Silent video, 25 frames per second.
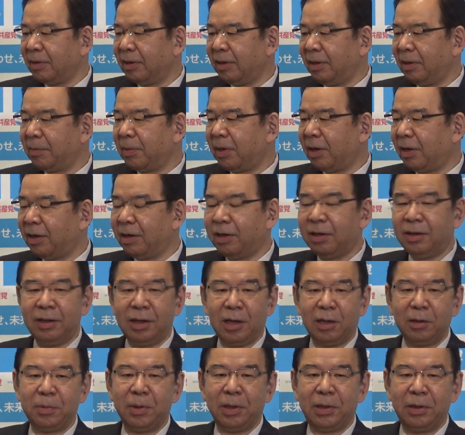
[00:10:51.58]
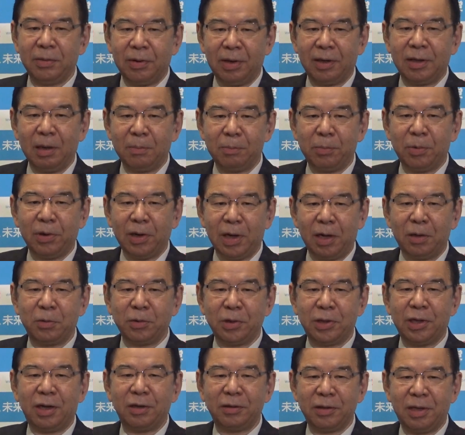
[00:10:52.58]
今やるべきは憲法変えるこ
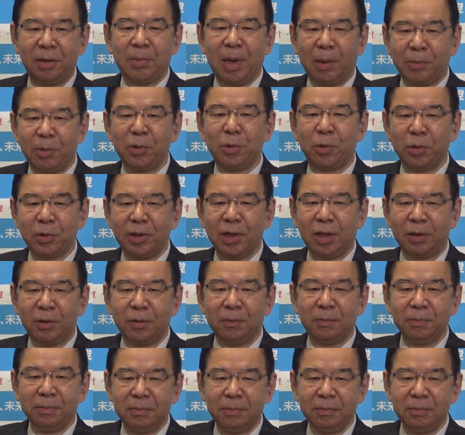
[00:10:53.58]
とじゃなくて守ることだと